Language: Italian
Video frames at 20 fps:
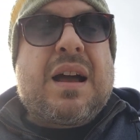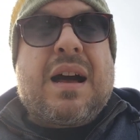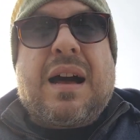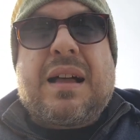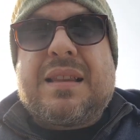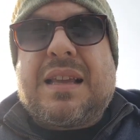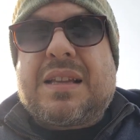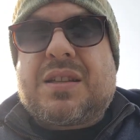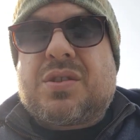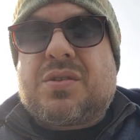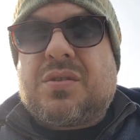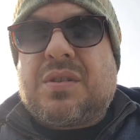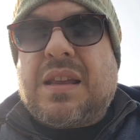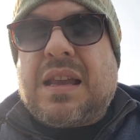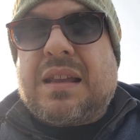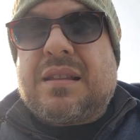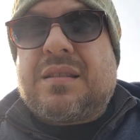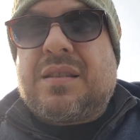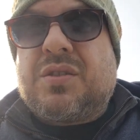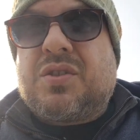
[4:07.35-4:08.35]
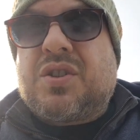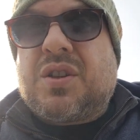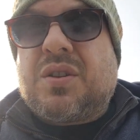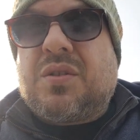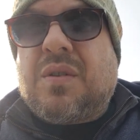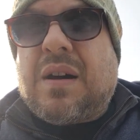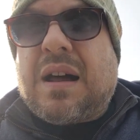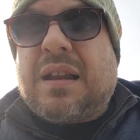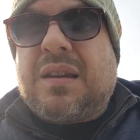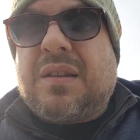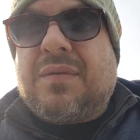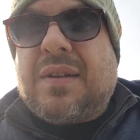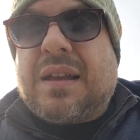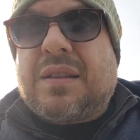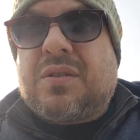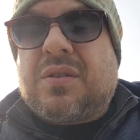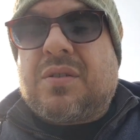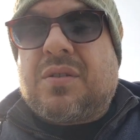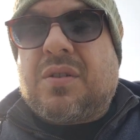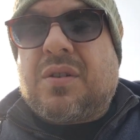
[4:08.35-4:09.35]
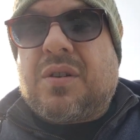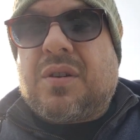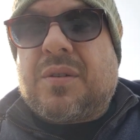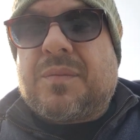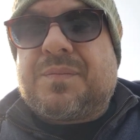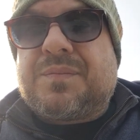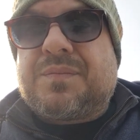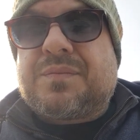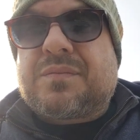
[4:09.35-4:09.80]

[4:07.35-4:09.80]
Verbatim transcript: Adesso niente, i genuani vedono